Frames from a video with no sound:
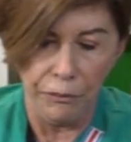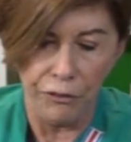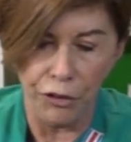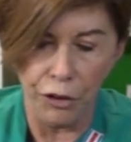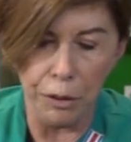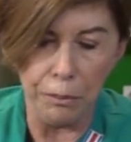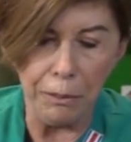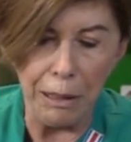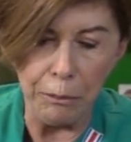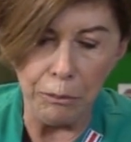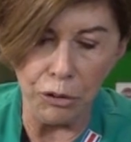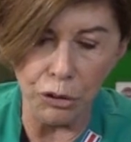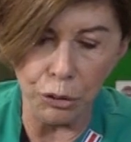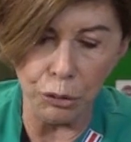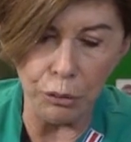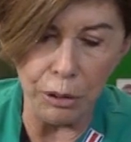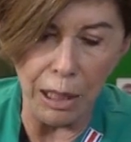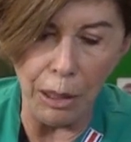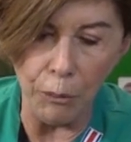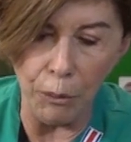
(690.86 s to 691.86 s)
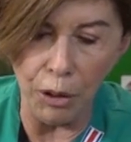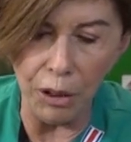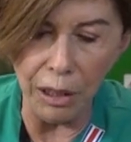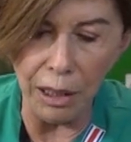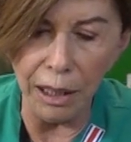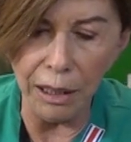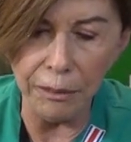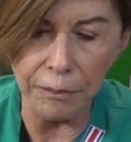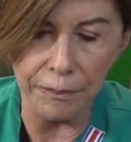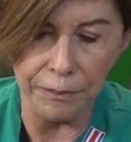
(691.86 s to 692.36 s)
Formamos una
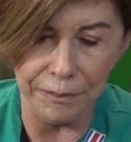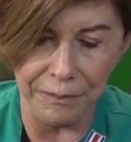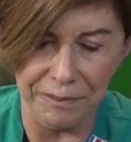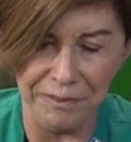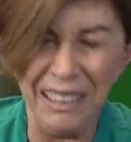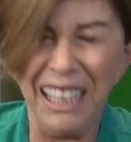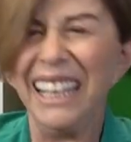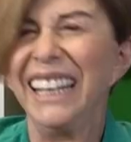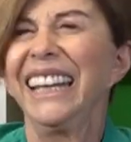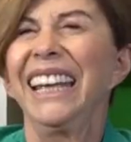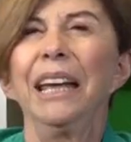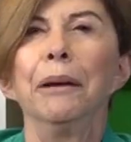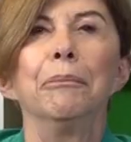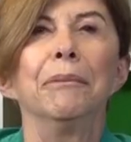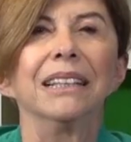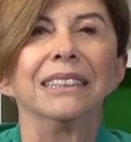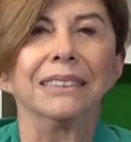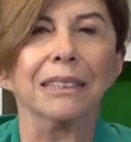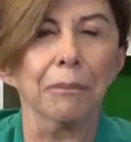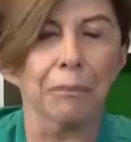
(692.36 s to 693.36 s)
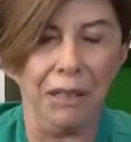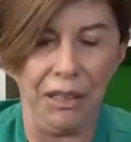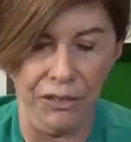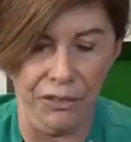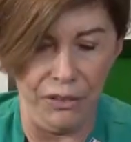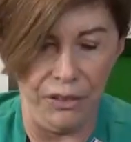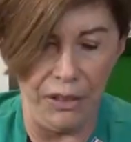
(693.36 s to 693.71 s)
bola. miren qué masa más